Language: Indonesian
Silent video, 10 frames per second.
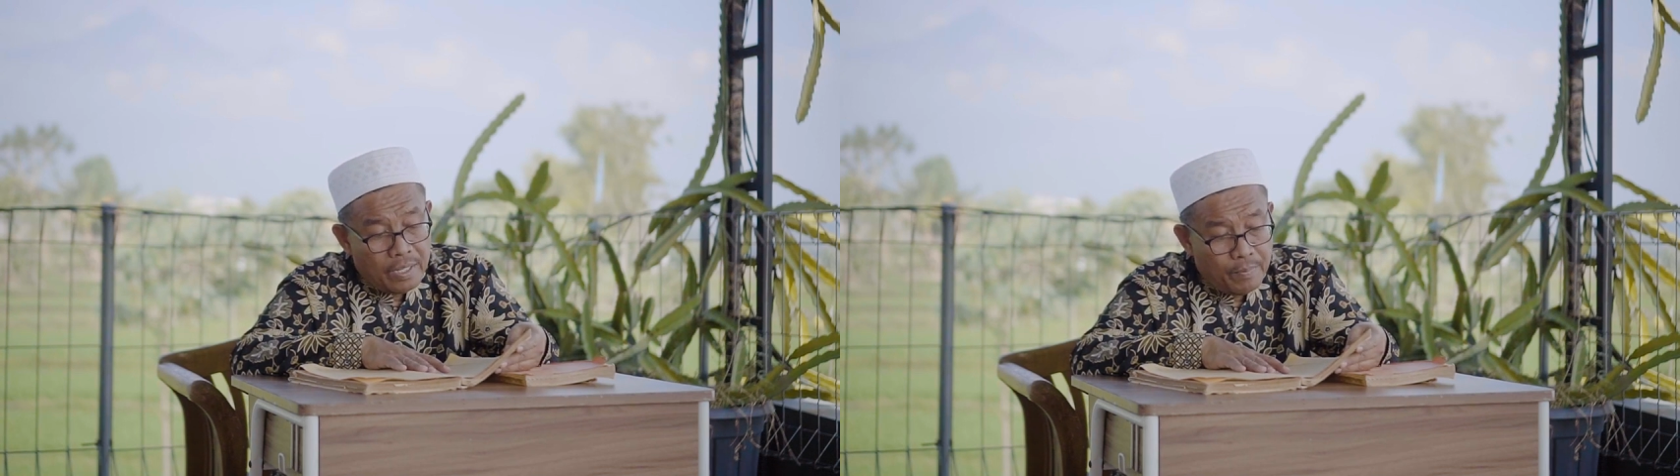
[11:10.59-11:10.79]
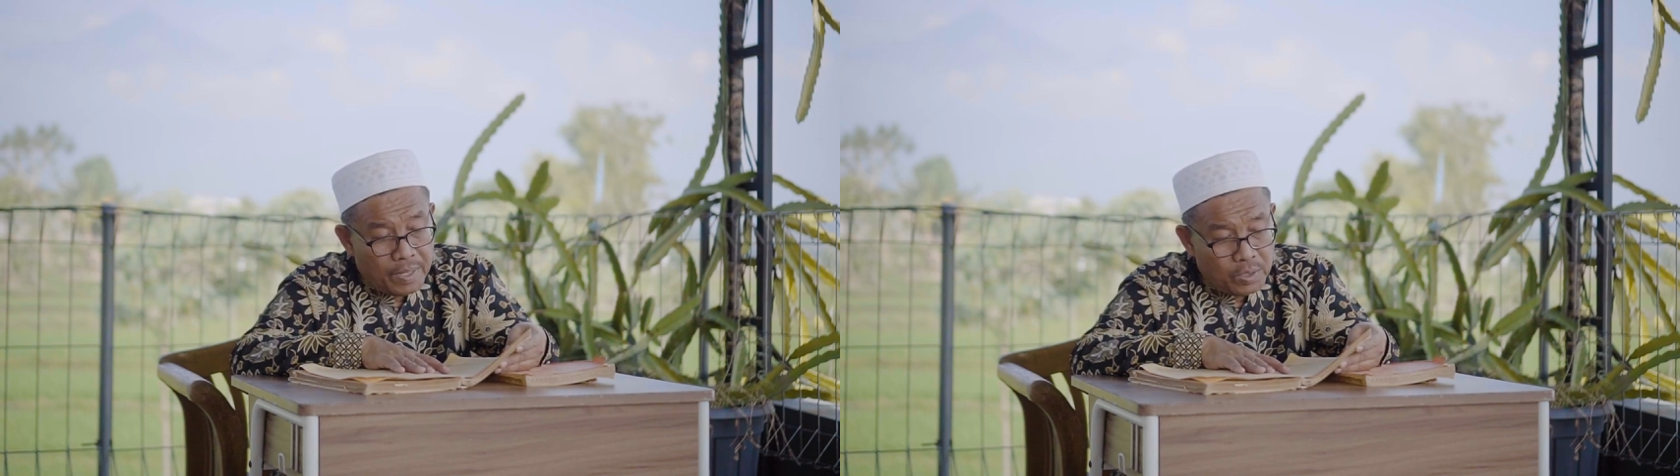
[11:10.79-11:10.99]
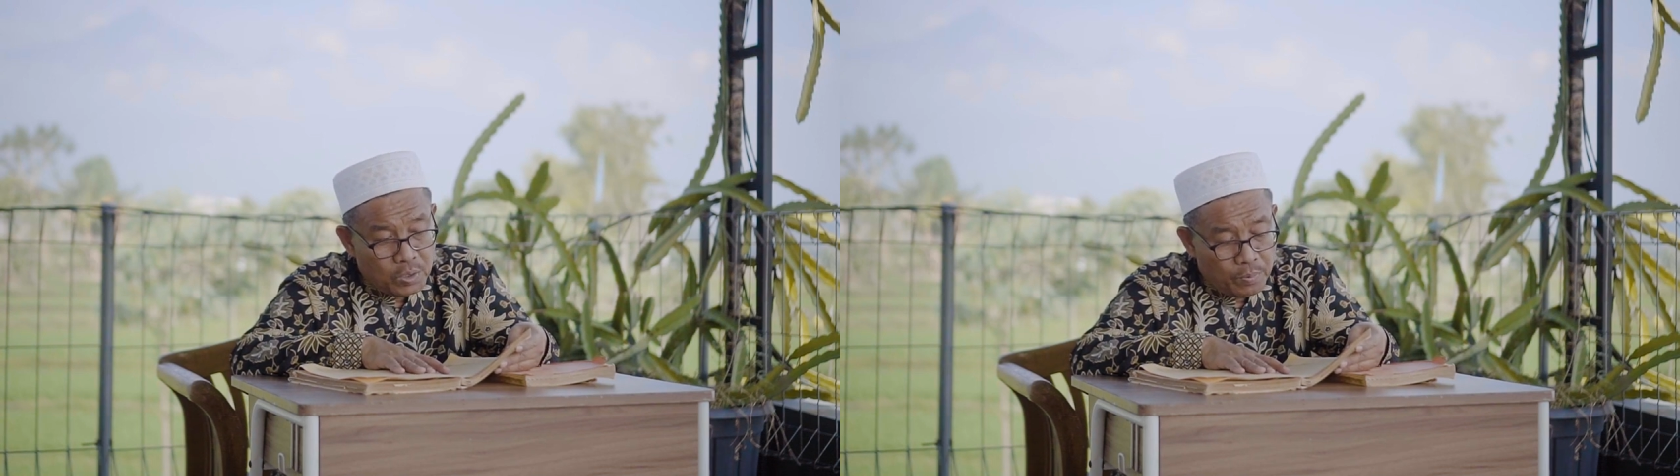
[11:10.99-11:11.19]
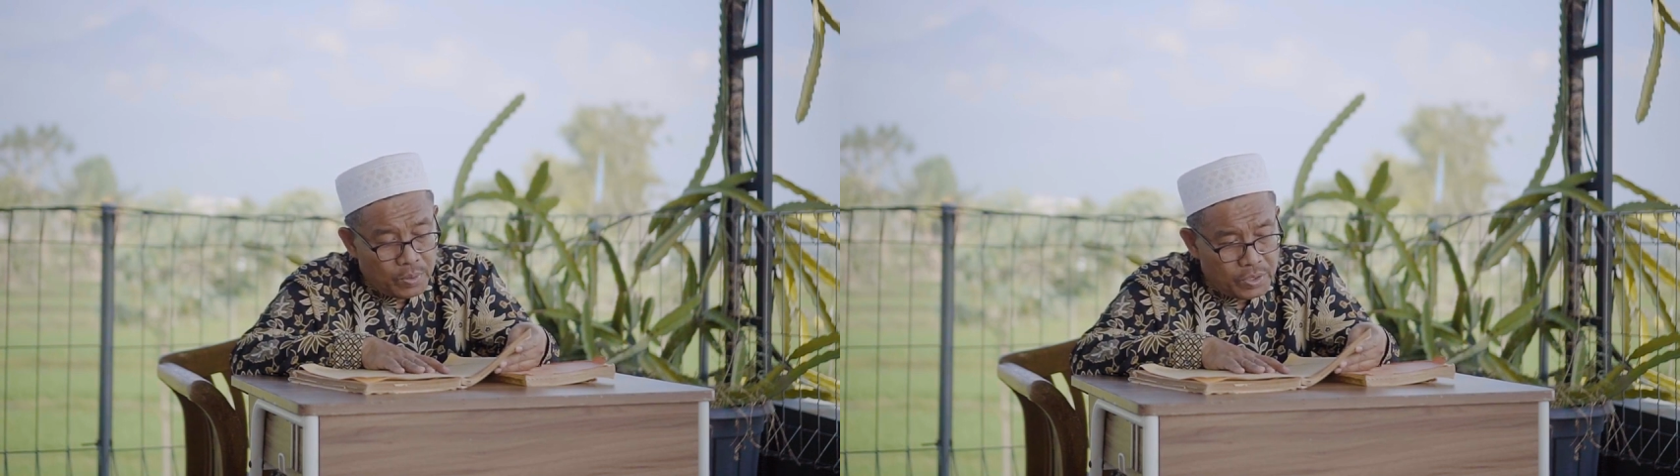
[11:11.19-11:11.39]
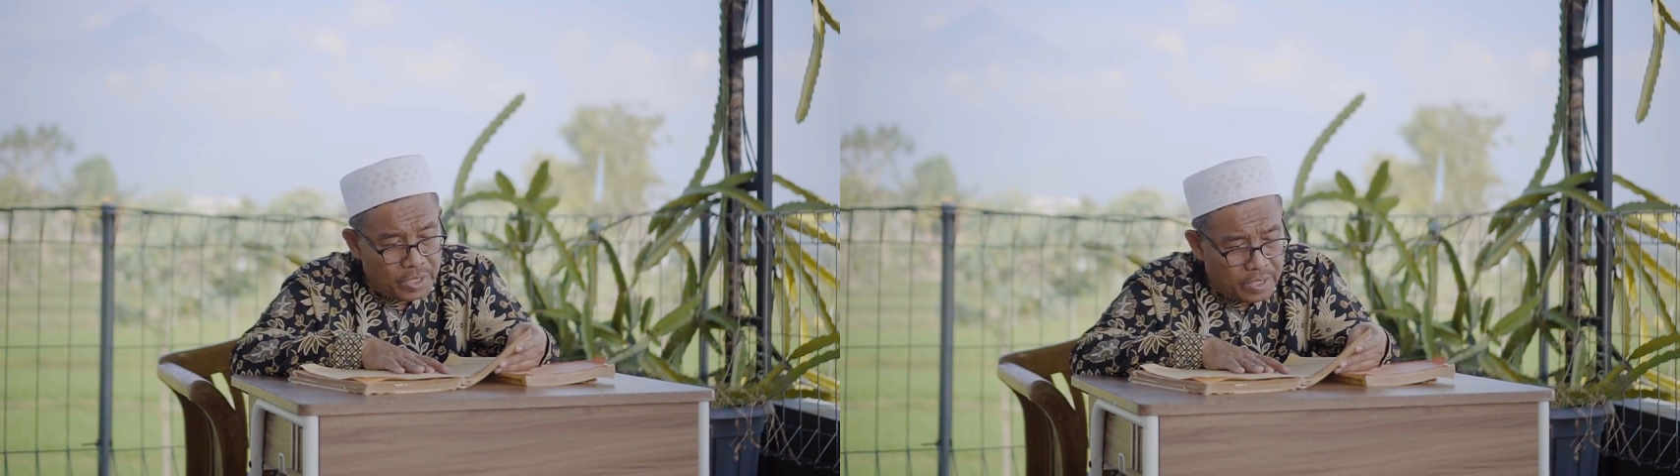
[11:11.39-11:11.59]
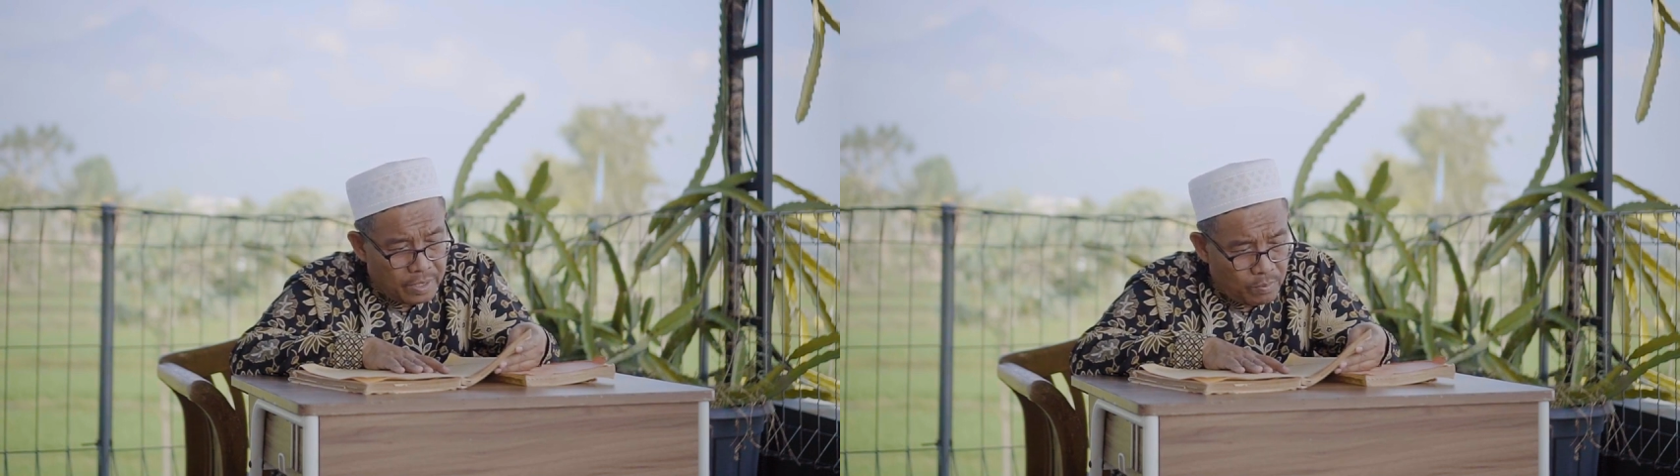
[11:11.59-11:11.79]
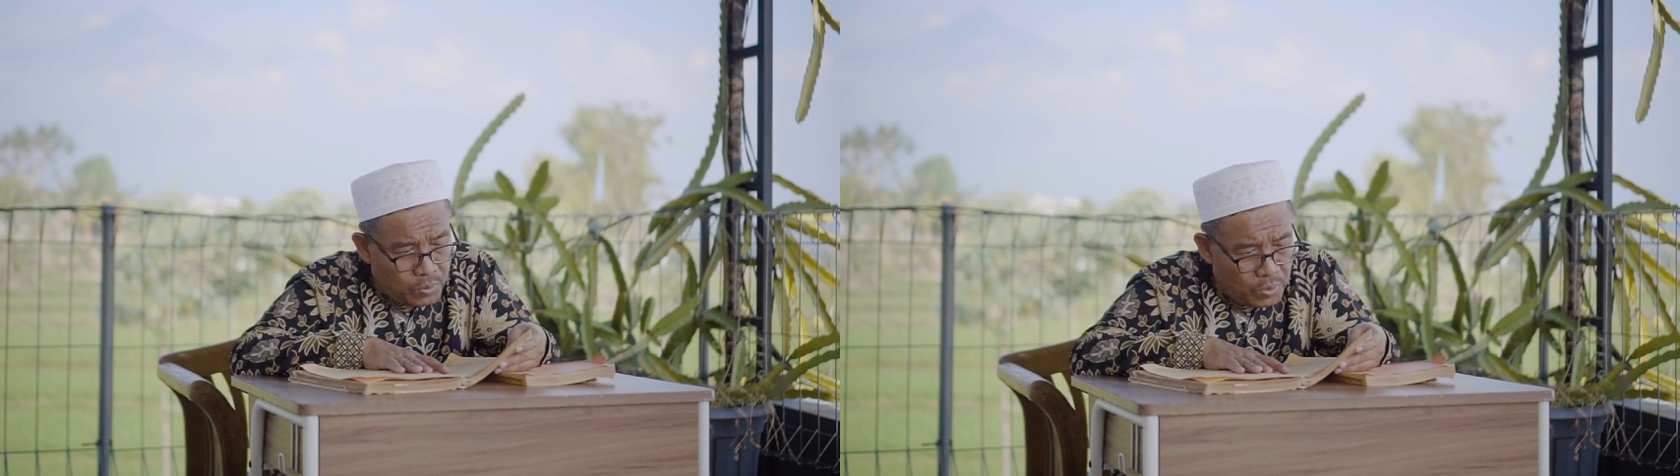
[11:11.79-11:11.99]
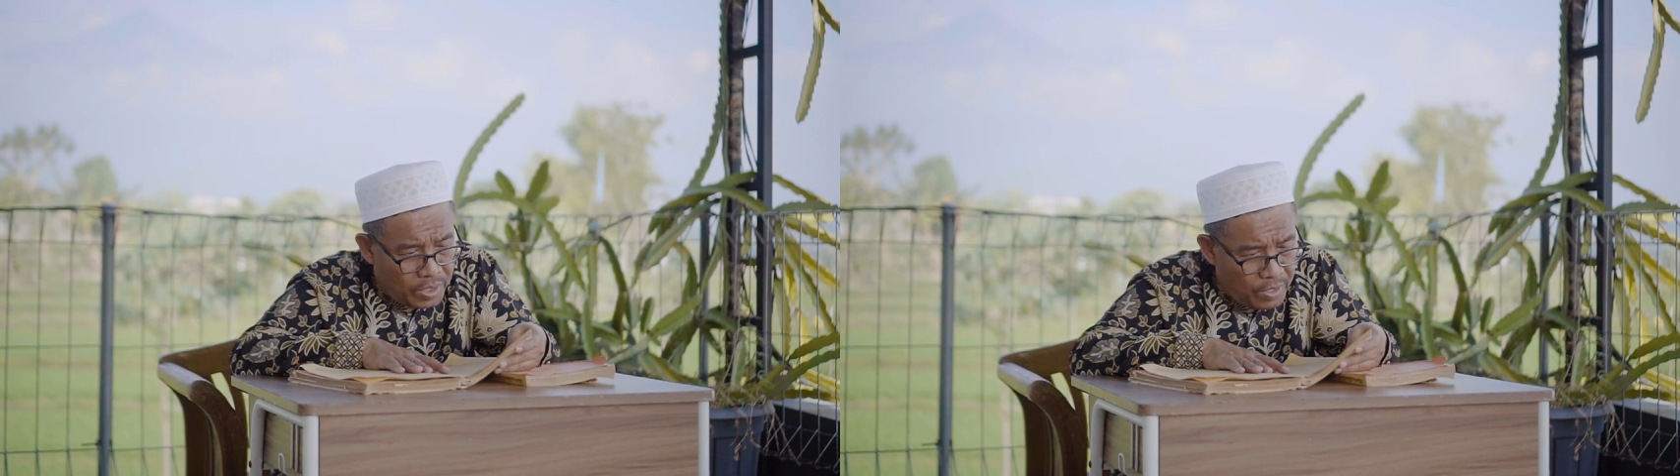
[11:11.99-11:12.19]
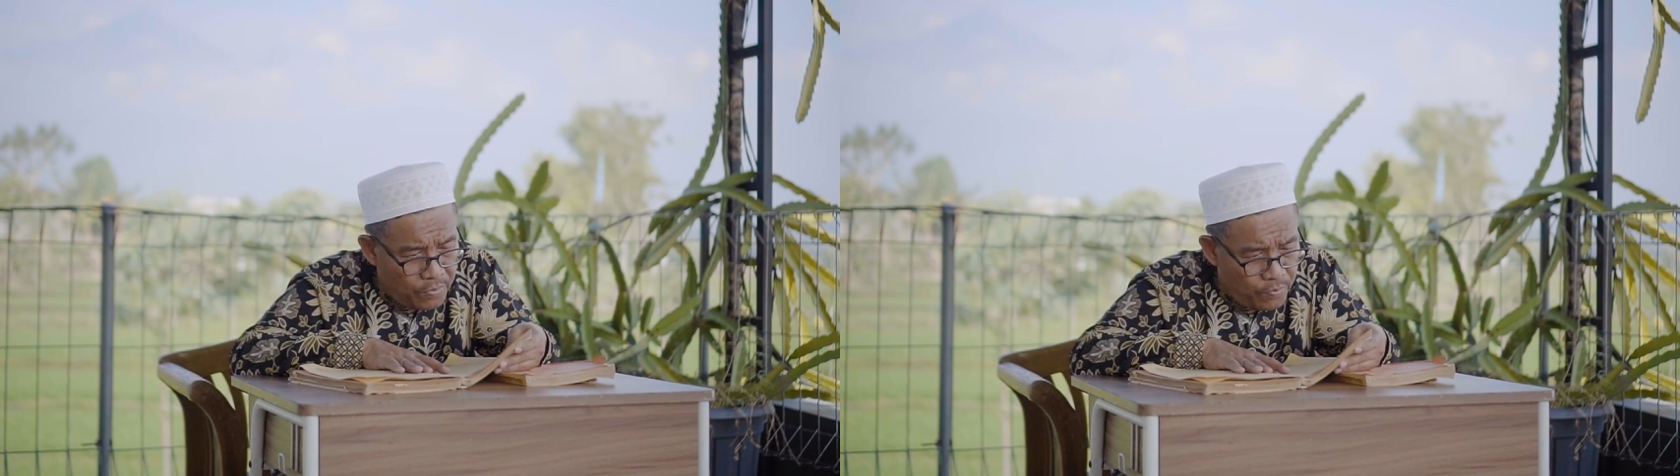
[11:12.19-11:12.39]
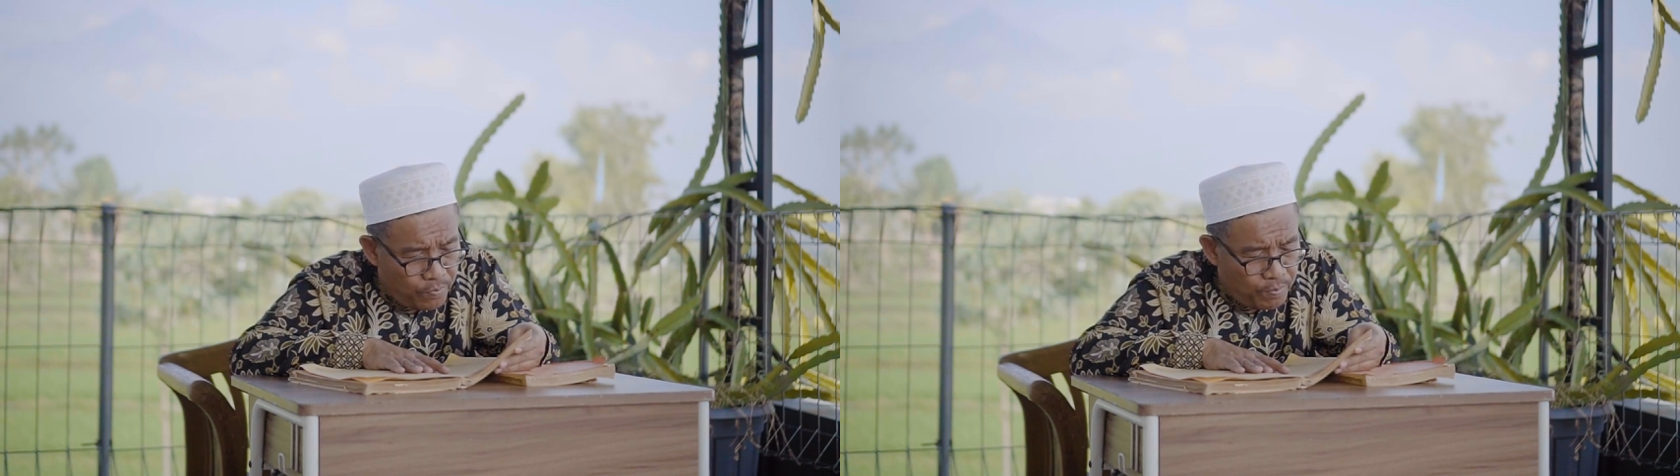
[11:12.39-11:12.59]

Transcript: gak ibar sapa siki ya musannaf